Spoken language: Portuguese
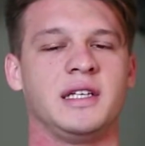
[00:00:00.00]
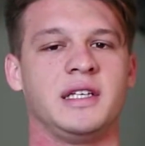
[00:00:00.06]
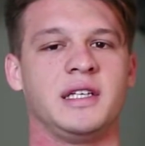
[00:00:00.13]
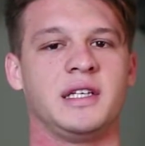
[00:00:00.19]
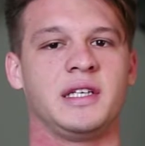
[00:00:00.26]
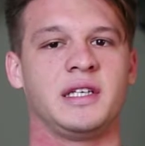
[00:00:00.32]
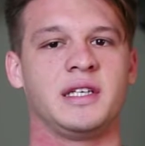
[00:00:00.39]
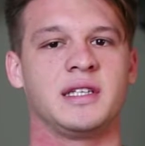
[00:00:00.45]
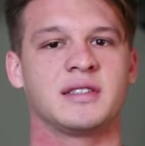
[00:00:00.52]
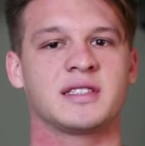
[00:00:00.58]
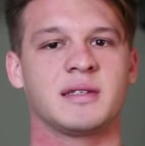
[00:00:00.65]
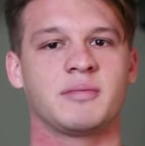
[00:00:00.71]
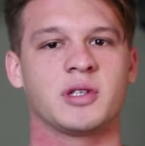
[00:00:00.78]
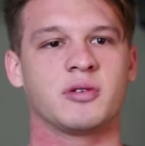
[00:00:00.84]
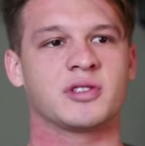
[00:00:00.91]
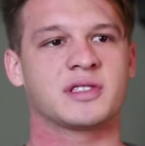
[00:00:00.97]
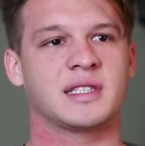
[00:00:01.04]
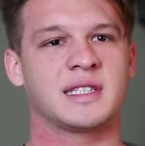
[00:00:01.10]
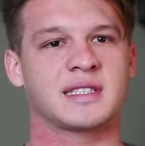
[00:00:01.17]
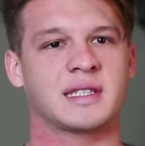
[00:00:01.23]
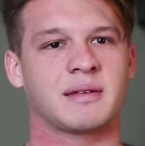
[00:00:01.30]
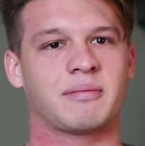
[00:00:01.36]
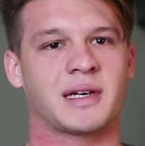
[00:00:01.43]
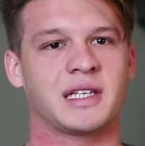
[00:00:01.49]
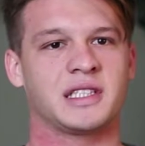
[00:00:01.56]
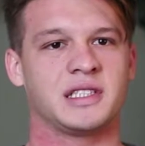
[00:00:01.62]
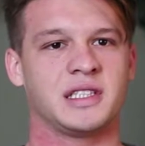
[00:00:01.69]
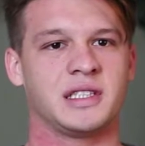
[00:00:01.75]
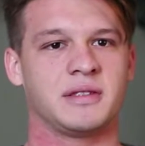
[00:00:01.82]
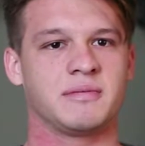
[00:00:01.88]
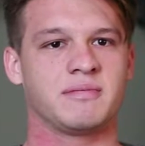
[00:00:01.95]
E sempre gostei dessa
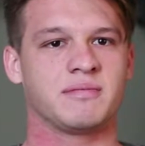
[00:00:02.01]
parte,